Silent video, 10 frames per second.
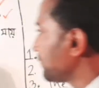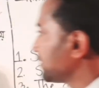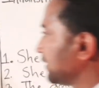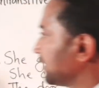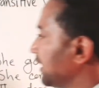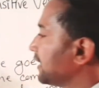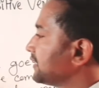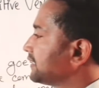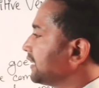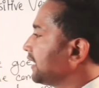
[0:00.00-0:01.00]
লাভস ইট
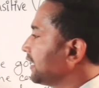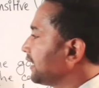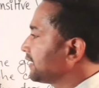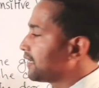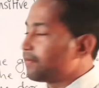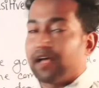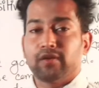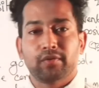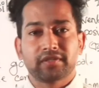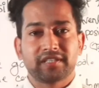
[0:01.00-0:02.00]
সে এটা
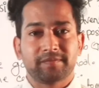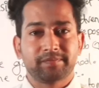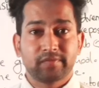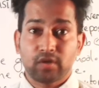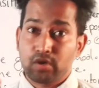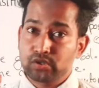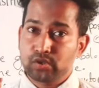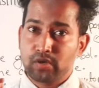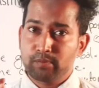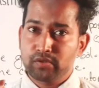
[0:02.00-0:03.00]
ভালোবাসে অর্থ
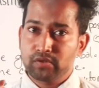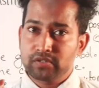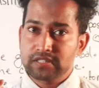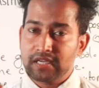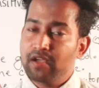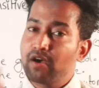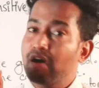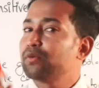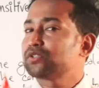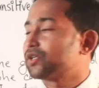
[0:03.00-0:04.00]
সম্পন্ন হচ্ছে
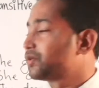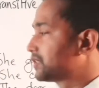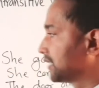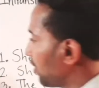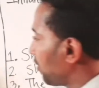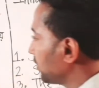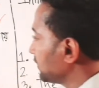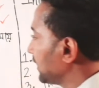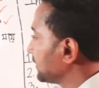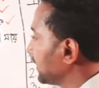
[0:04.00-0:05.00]
অবশ্যই হচ্ছে
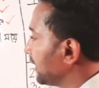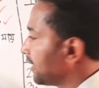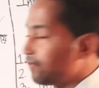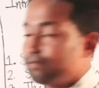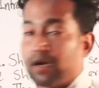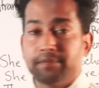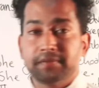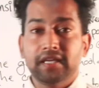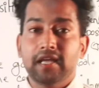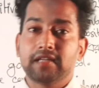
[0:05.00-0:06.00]
অর্থাৎ এই লাভ
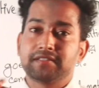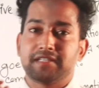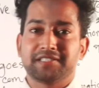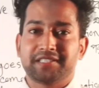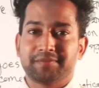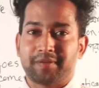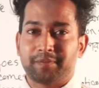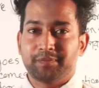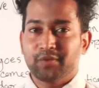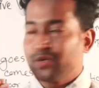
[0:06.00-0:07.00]
ভার্বটি ট্রানজেটিভ
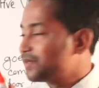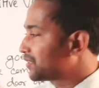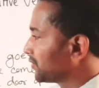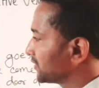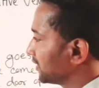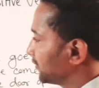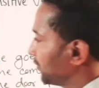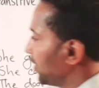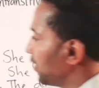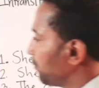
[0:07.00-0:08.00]
ভার্ব খুবই সহজ কিন্তু
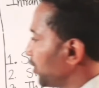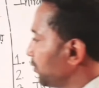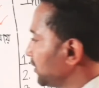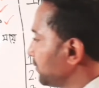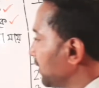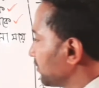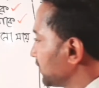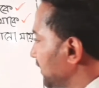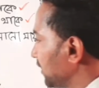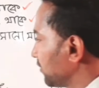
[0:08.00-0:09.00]
পরবর্তী
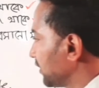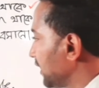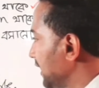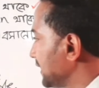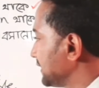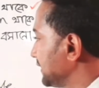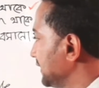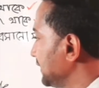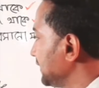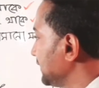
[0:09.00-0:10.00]
বাক্যটি খেয়াল করি
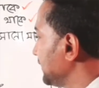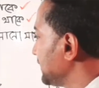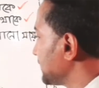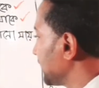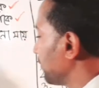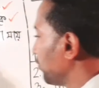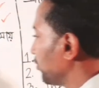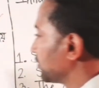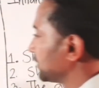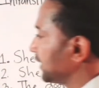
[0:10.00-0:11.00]
শি রিডস এ
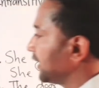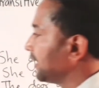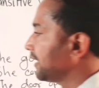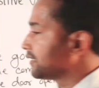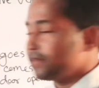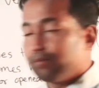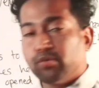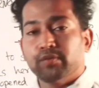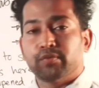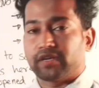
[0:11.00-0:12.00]
বুক সে একটি
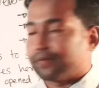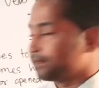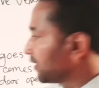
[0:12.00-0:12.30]
বই পড়ে